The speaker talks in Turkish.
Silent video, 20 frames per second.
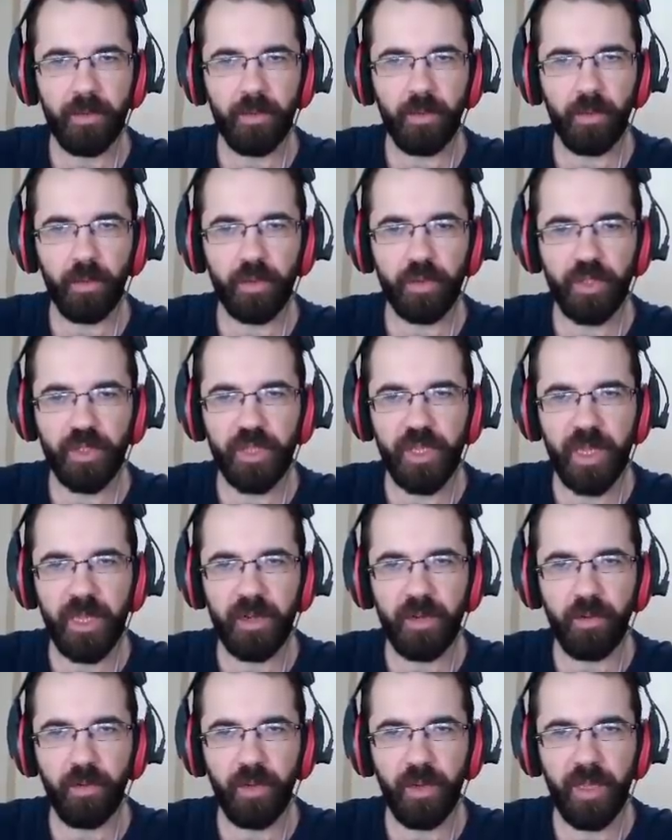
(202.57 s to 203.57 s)

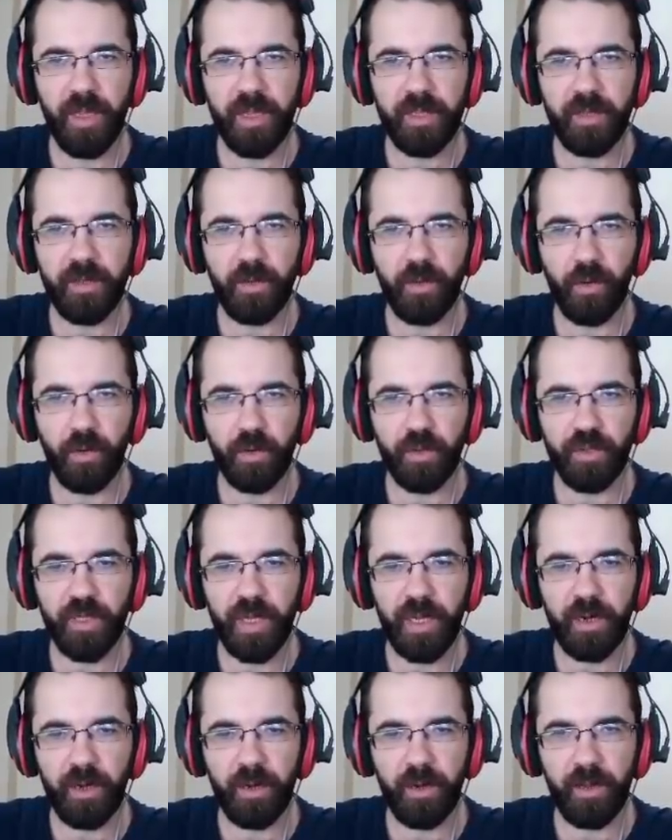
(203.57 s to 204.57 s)
oksijen leak diyor.
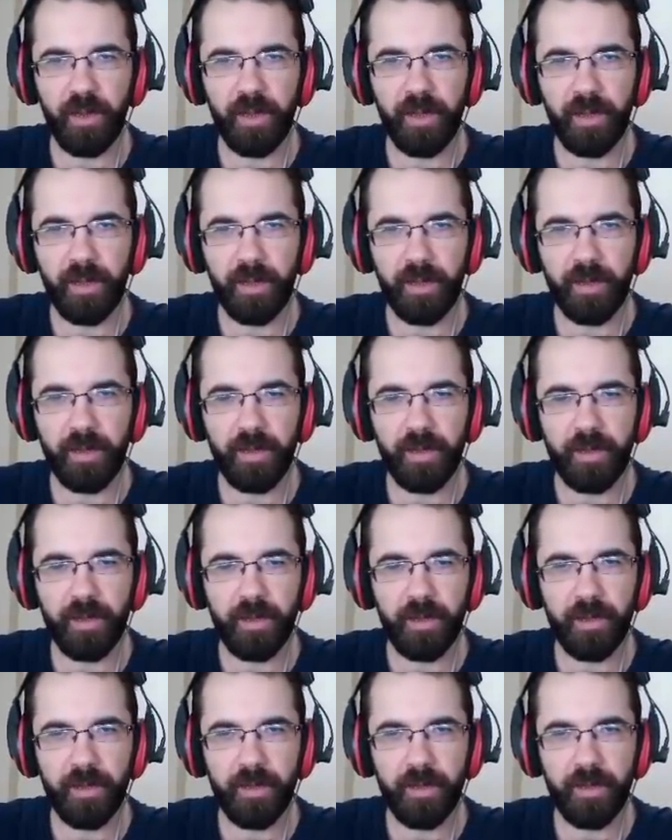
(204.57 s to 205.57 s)
Oksijen leak.
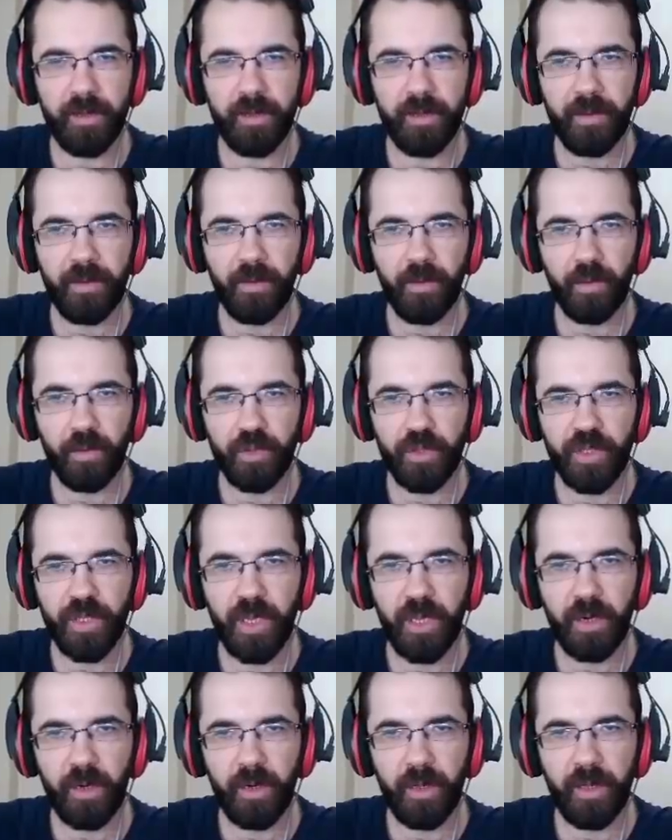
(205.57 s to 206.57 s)

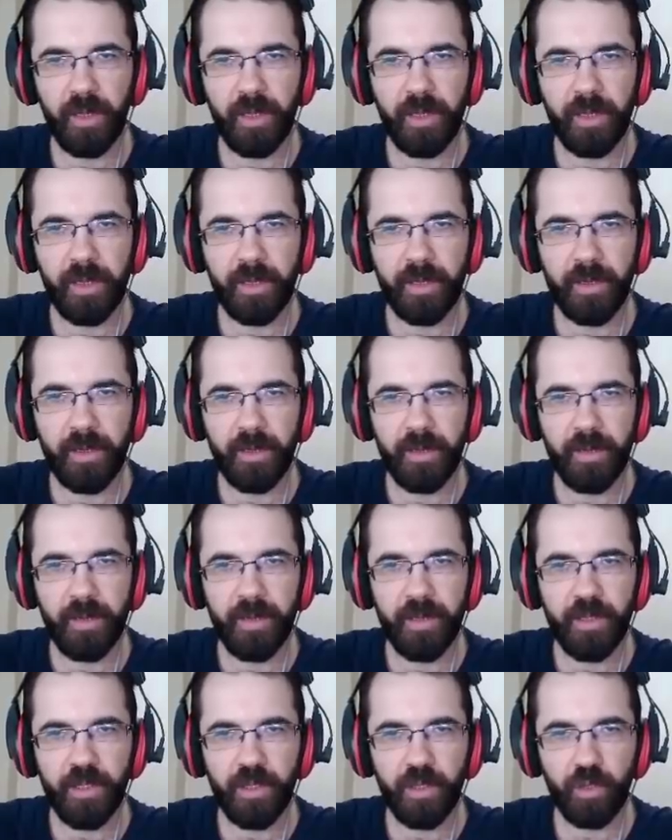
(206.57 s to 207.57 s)
Oksijen leak.
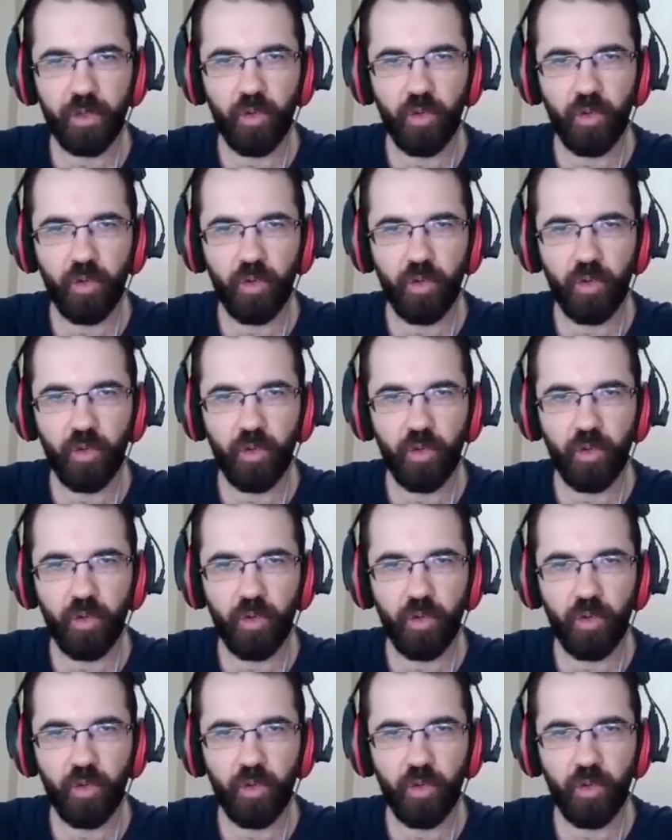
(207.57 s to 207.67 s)
Şimdi